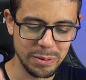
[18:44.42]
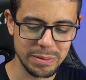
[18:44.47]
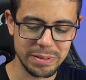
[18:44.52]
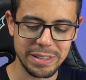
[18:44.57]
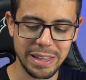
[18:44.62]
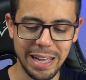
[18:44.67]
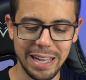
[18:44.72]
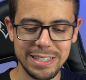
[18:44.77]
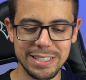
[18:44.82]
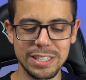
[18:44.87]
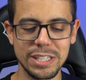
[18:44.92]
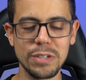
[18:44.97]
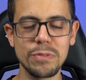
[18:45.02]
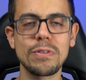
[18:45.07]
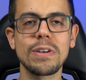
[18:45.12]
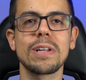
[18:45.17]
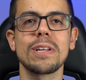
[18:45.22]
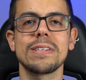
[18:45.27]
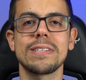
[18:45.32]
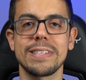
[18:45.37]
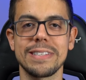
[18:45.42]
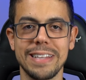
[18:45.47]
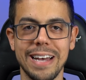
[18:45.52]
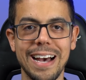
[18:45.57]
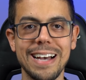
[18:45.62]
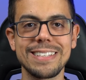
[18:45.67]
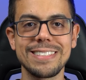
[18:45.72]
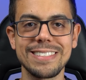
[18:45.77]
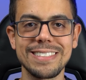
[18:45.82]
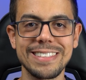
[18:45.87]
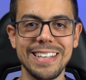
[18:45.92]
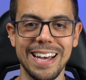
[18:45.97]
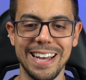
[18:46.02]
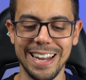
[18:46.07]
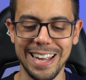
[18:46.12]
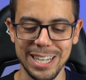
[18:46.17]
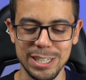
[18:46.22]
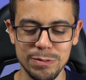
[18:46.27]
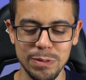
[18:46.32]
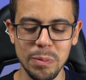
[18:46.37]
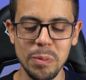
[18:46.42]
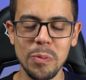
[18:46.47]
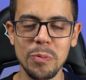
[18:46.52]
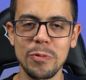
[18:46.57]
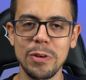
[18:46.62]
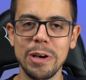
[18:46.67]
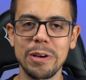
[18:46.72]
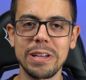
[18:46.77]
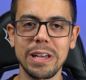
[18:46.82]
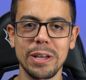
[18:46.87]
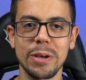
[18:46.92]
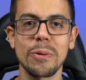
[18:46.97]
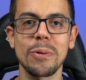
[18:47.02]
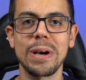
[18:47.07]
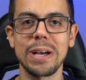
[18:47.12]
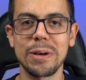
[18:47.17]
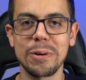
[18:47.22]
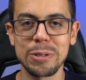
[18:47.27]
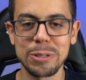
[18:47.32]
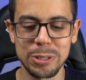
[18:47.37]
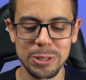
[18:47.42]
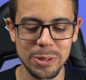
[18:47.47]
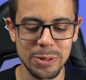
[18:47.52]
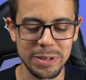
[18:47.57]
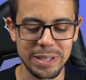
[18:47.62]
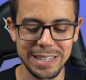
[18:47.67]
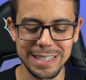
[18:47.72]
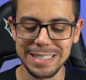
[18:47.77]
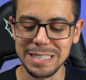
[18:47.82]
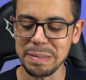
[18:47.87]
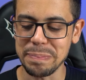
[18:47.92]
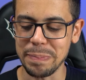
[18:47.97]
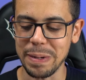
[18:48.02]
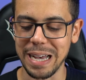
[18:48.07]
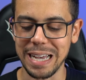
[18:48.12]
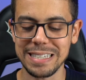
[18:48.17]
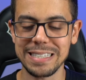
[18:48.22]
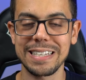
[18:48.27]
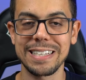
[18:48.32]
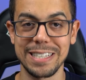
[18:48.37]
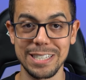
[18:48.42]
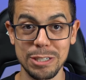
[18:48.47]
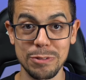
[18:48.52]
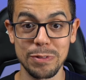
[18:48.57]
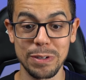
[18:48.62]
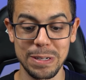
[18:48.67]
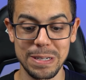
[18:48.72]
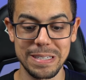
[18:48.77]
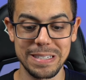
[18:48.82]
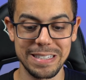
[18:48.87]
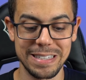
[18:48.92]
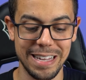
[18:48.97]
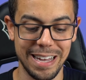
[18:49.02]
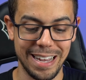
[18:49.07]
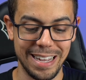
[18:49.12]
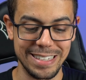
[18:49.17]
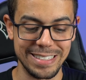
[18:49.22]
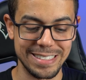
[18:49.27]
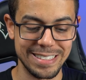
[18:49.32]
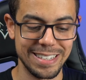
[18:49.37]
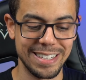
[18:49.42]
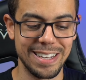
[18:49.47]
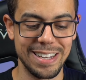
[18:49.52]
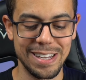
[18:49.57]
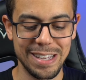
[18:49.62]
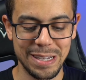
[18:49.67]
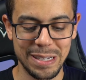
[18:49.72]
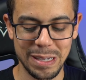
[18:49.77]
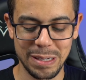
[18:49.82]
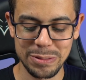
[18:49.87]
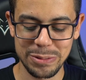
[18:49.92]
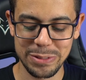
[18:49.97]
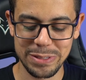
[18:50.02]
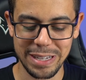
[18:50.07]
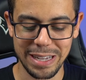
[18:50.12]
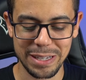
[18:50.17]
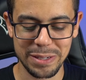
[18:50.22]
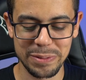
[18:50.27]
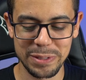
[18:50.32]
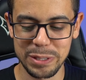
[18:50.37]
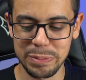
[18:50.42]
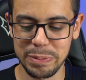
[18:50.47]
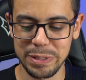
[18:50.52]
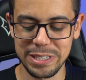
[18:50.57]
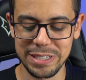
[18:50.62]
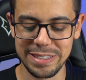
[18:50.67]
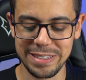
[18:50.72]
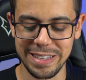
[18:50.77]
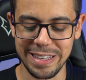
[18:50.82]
um teste de velocidade de internet. Vamos ver o que, que o Echo Show 15 passa aqui de velocidade. Vamos usar aqui o Speed